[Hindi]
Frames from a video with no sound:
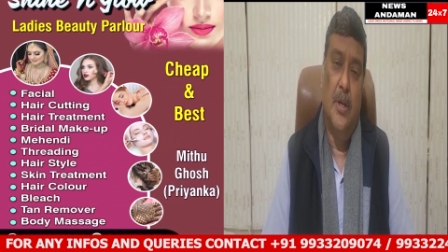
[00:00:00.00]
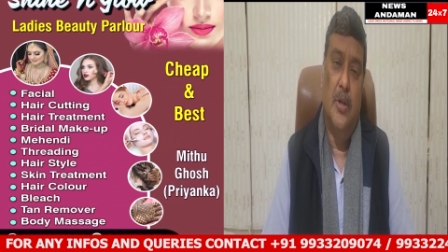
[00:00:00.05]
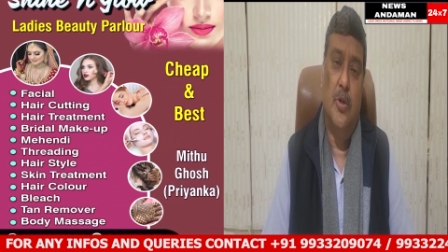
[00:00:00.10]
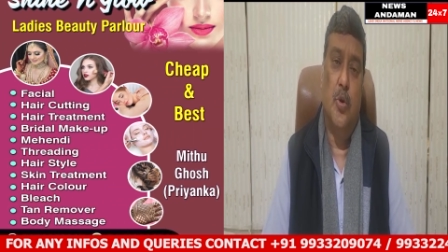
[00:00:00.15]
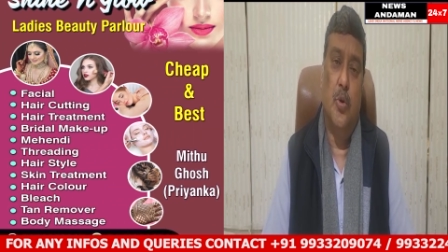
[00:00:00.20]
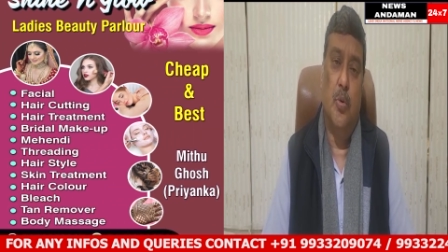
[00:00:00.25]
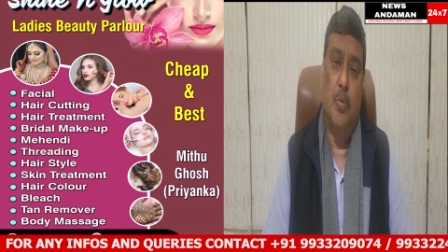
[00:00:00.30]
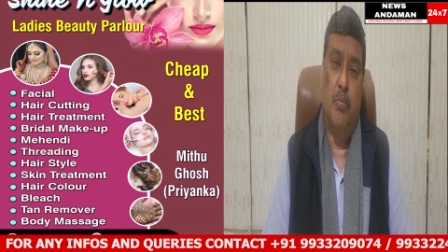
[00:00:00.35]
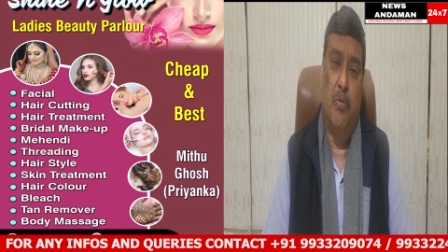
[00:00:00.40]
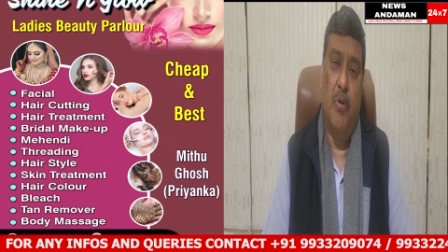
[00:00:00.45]

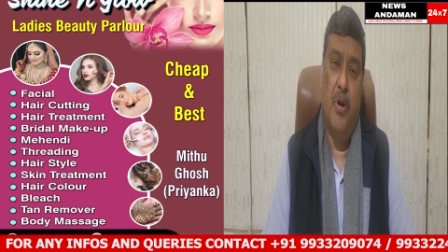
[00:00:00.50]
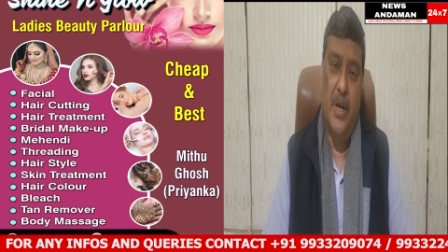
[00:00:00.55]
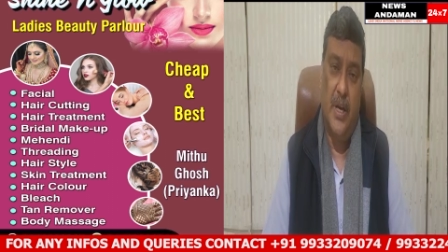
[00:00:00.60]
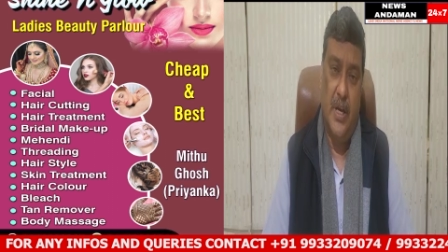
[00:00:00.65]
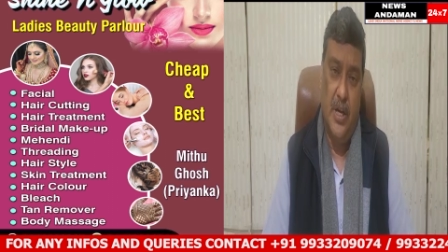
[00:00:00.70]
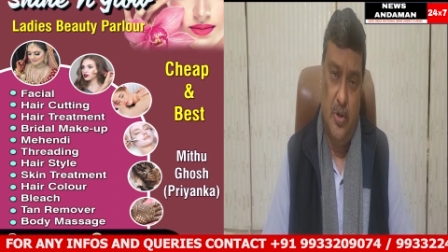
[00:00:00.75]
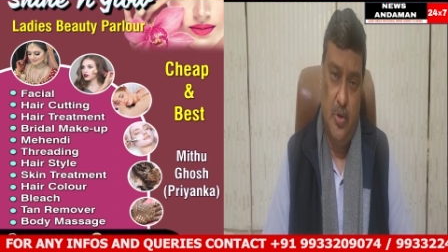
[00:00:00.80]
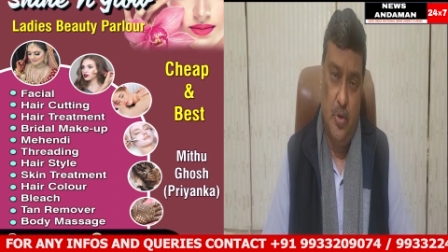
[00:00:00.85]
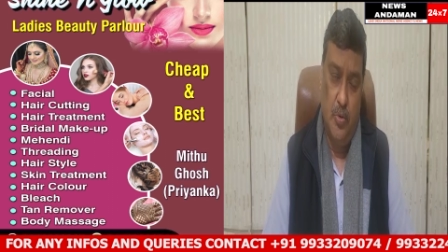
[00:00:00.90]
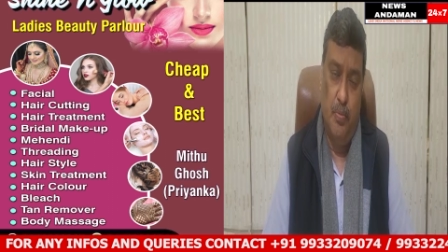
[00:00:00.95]
जो वहाँ
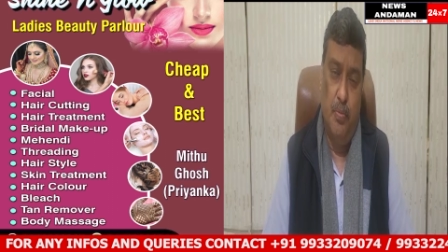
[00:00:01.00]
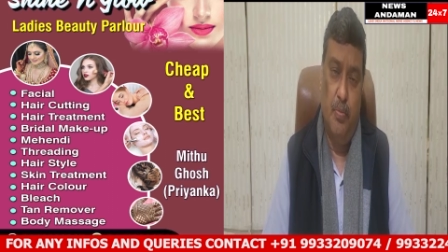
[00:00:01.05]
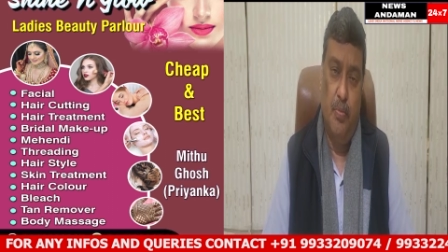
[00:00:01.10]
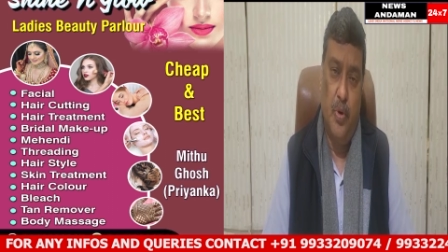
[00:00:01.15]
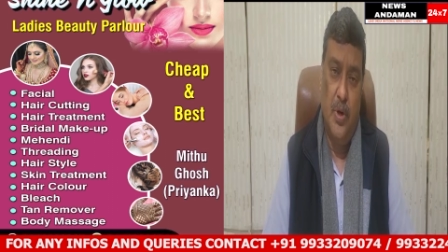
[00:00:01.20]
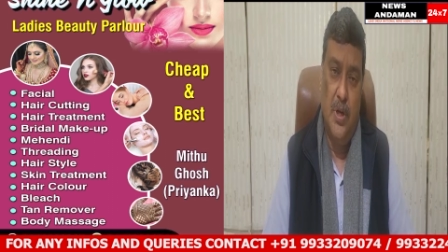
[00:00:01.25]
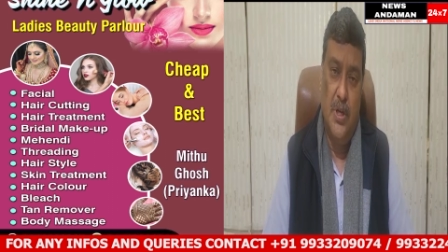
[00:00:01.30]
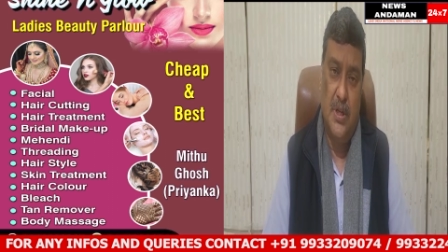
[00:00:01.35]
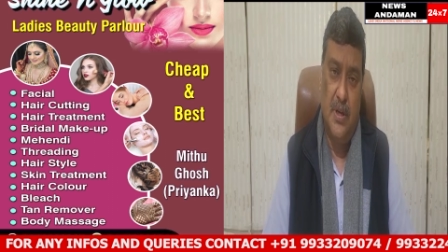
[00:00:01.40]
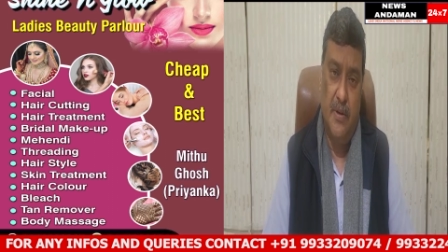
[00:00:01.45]
के जो
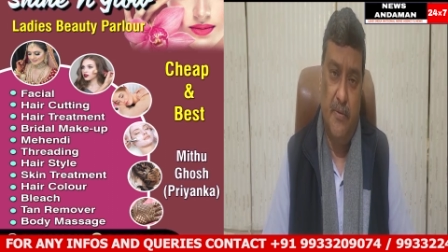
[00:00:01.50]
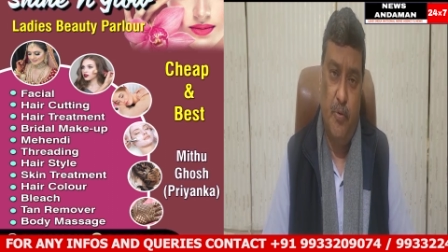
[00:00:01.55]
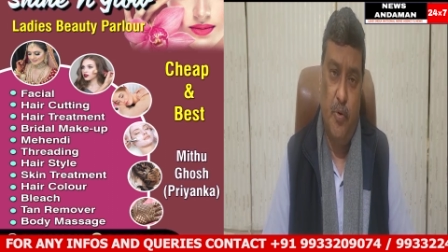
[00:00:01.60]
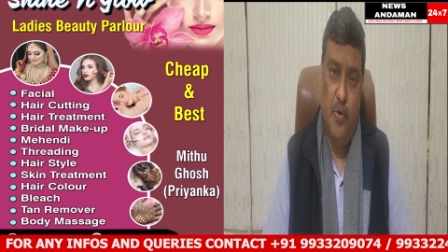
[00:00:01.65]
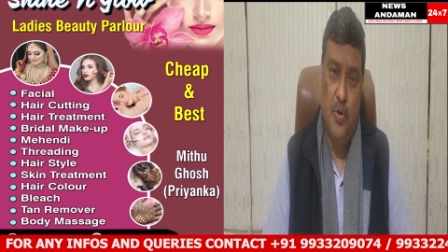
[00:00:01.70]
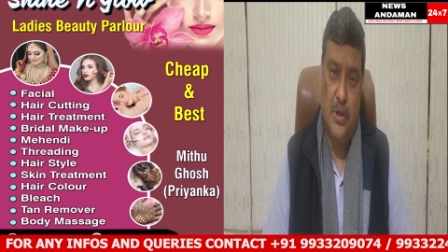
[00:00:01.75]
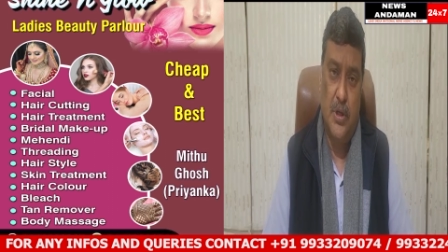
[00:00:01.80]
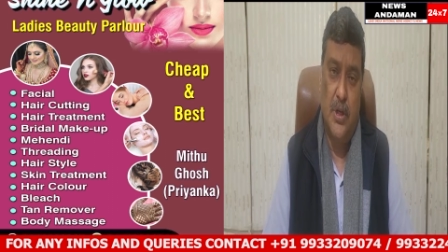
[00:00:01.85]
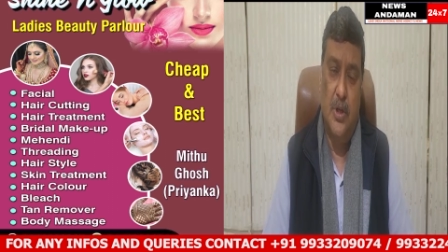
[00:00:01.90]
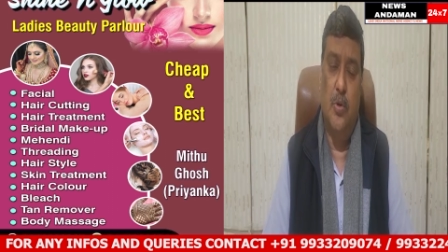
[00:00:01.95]
पुलिस के
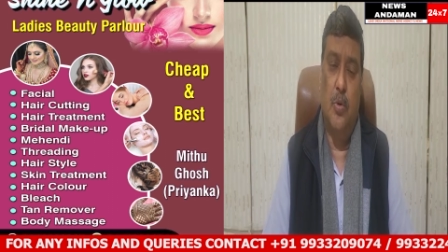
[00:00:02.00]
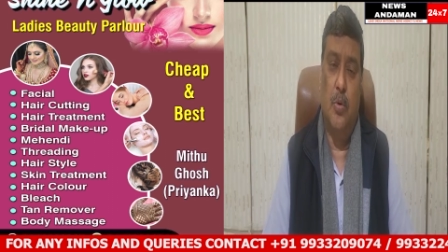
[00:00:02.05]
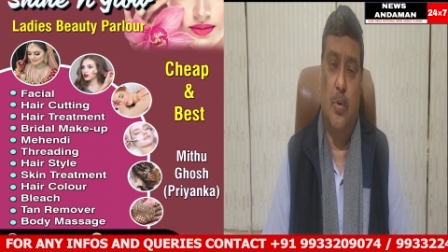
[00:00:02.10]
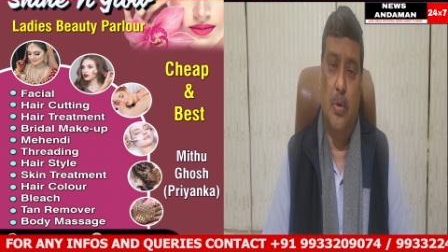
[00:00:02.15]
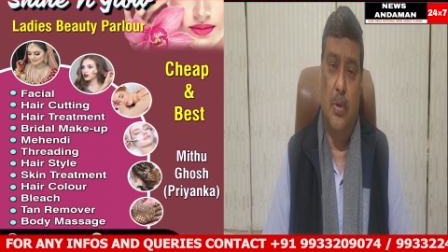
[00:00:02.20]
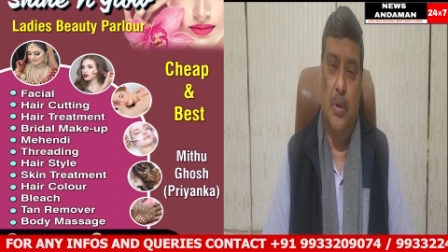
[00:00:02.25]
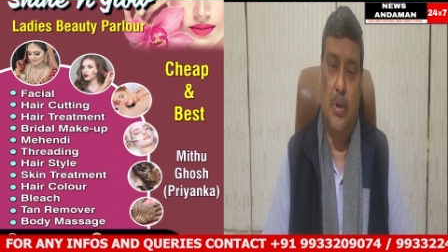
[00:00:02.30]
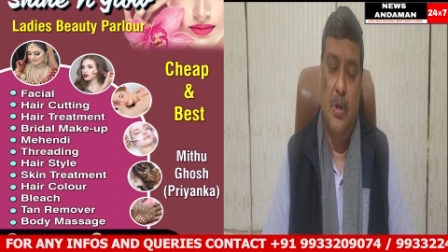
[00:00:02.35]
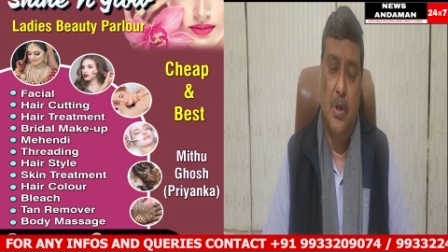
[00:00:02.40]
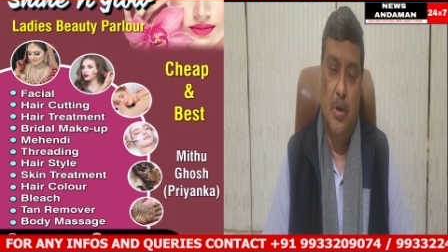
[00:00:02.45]
फोर्स के जो
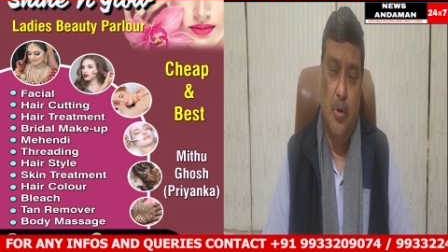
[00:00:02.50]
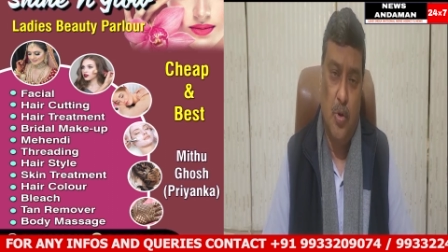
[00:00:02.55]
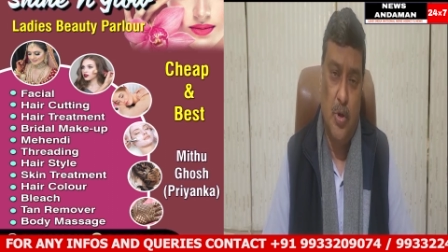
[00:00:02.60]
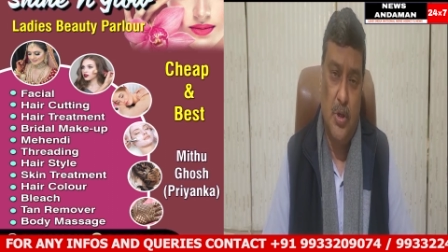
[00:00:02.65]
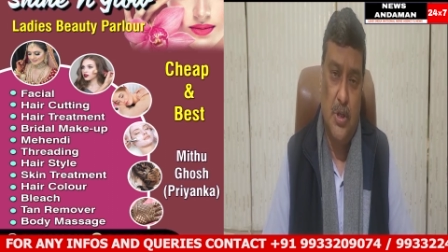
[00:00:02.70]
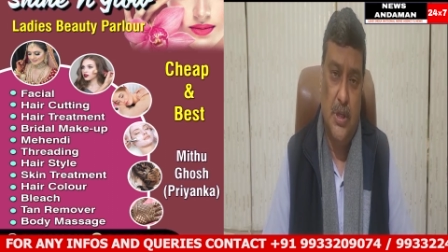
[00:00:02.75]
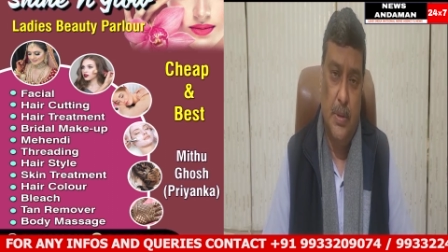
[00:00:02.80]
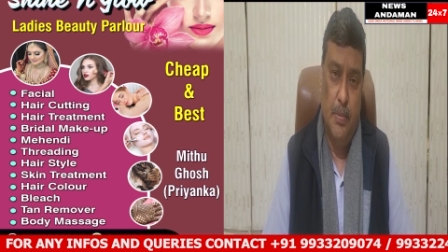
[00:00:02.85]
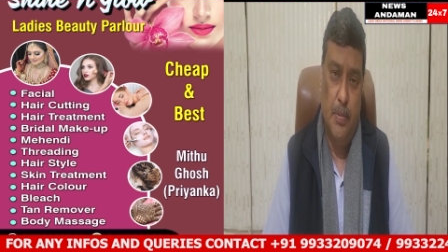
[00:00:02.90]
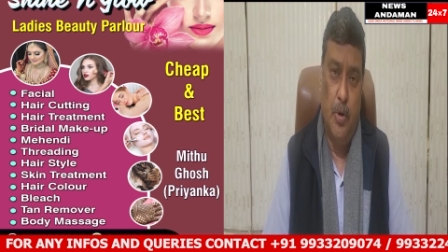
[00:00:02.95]

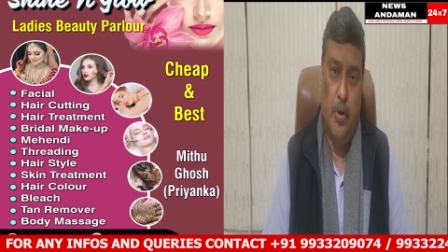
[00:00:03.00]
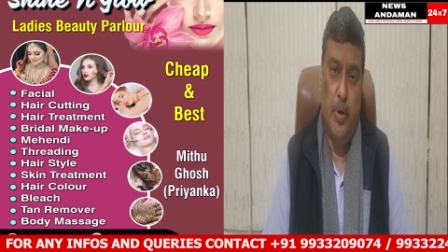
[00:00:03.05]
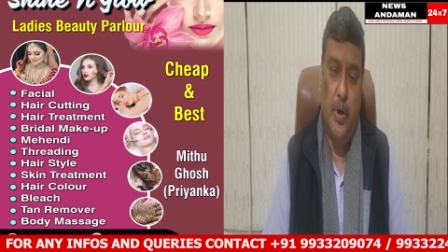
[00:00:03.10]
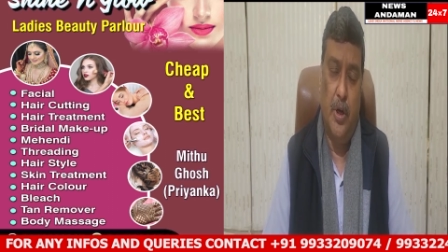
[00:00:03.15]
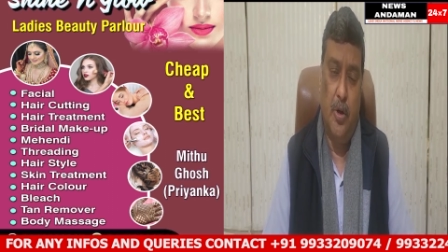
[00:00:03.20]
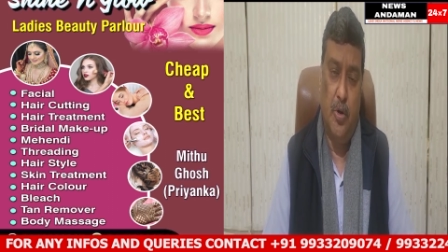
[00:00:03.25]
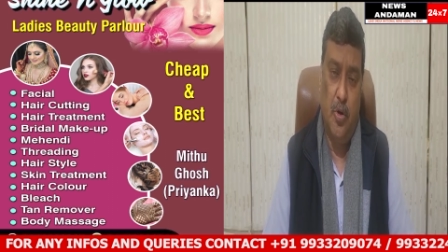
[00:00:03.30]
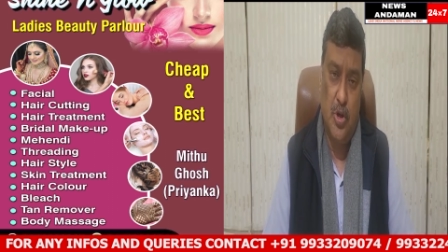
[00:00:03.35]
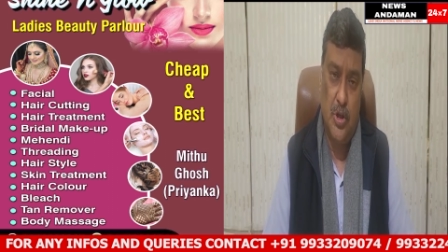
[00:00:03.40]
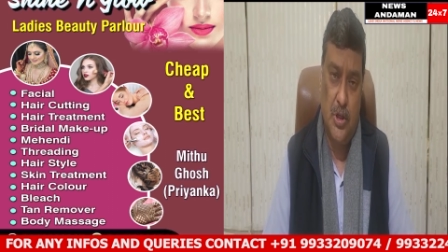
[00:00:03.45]
कांस्टेबल और
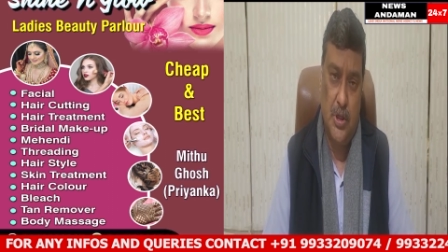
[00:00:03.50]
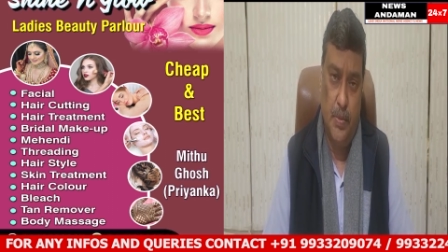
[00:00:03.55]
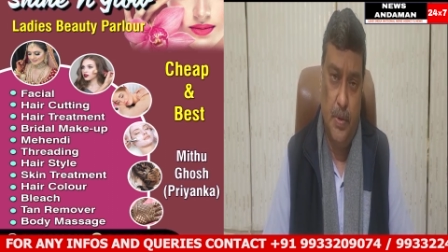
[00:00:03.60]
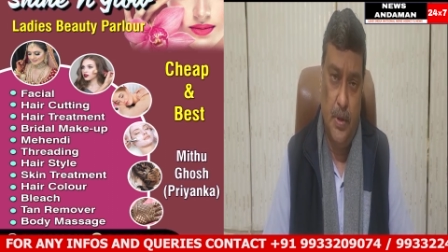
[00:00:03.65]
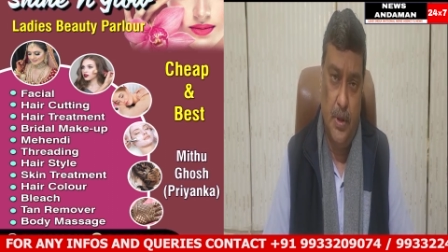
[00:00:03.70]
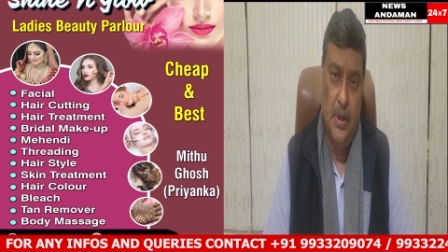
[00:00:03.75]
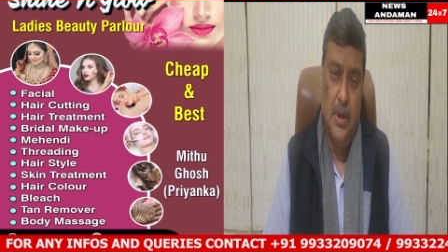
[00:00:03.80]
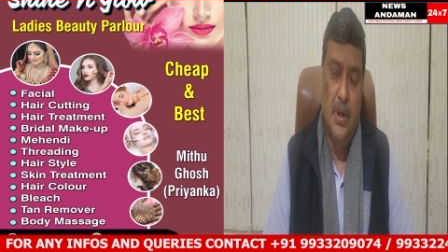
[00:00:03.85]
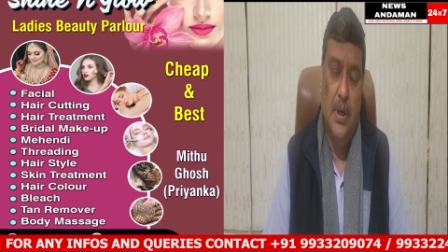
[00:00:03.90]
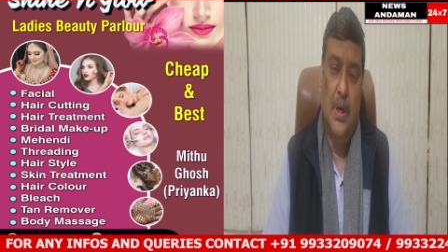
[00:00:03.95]
हेड कांस्टेबल